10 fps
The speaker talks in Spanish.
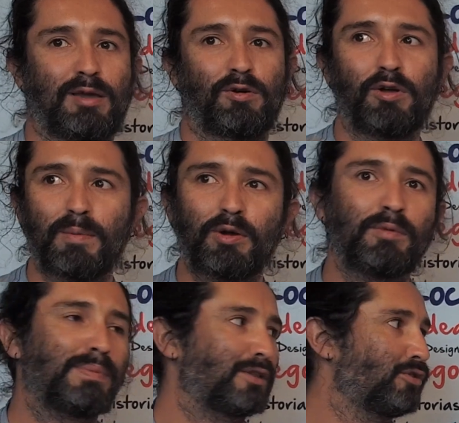económico,
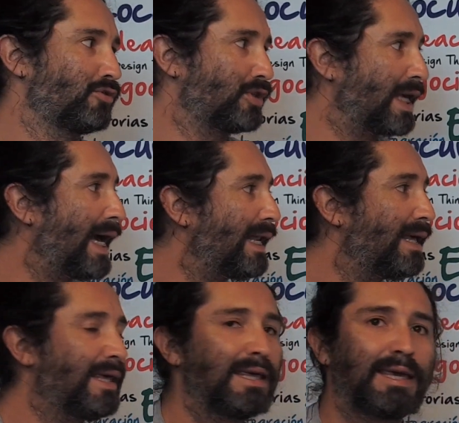impacto social,
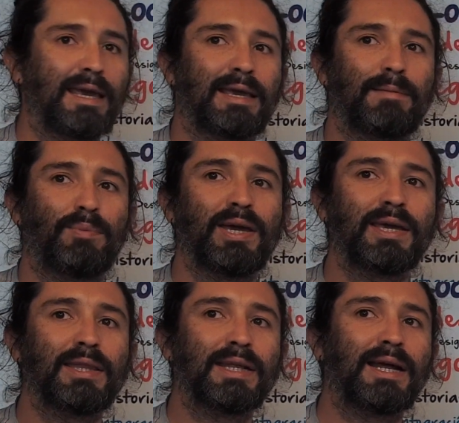que pueden
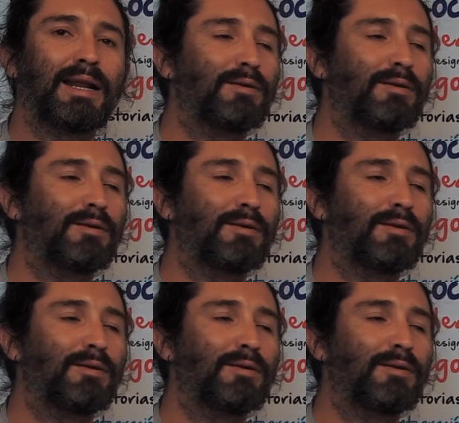generar